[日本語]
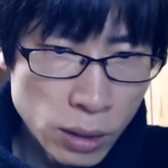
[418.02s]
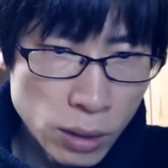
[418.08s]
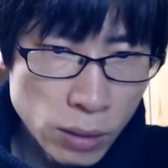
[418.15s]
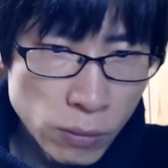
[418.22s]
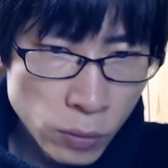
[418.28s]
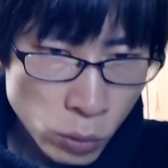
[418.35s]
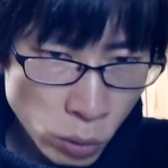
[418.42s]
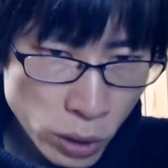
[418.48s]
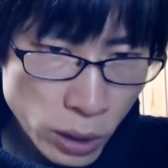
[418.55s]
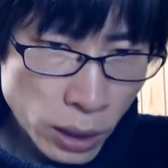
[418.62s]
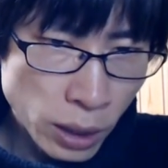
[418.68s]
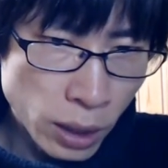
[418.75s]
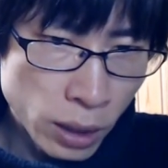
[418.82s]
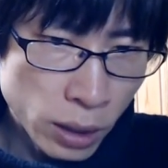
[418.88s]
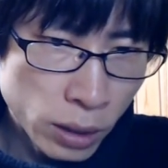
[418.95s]
どれだ
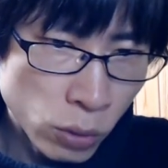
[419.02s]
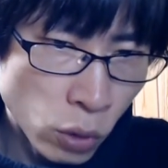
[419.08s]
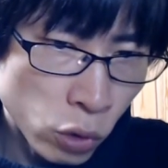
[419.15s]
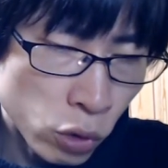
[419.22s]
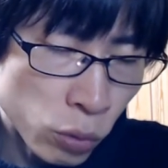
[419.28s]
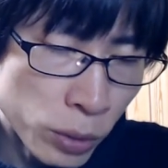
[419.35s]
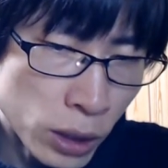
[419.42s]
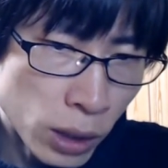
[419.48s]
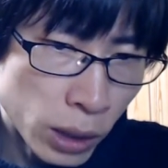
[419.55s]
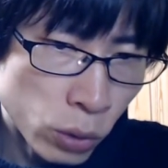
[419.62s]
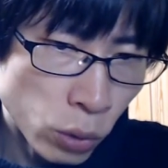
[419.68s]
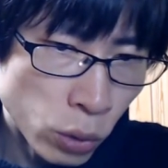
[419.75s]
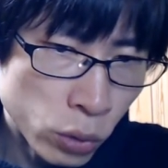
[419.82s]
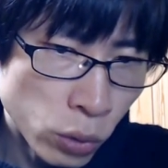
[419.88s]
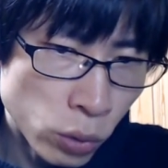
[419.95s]
け国民が努
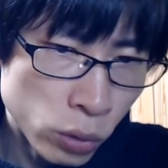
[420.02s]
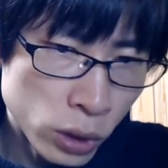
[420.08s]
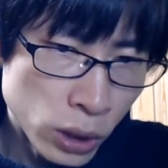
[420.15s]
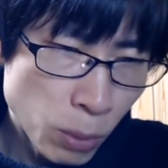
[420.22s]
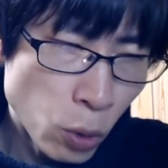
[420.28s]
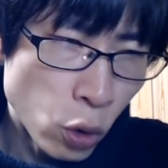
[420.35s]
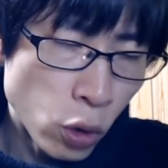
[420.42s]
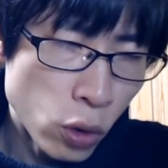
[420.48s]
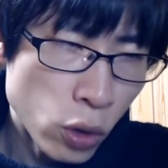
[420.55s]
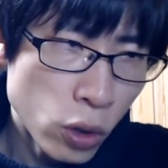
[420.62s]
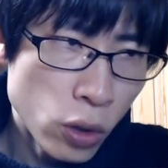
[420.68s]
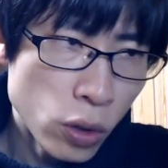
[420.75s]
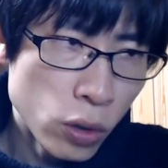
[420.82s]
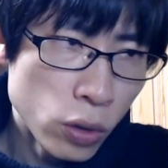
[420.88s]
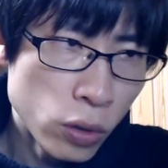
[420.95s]
力をしても
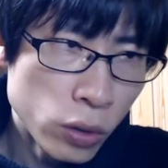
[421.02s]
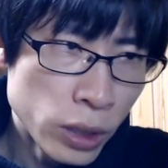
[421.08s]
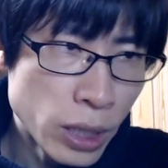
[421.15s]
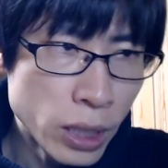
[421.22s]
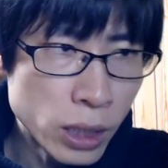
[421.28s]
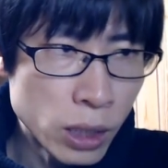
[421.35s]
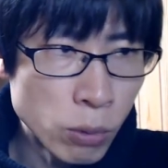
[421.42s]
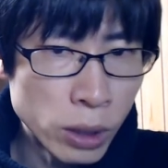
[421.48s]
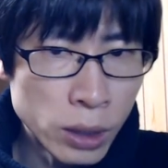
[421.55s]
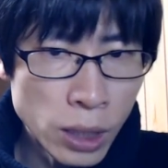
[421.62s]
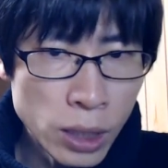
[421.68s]
利益はダダ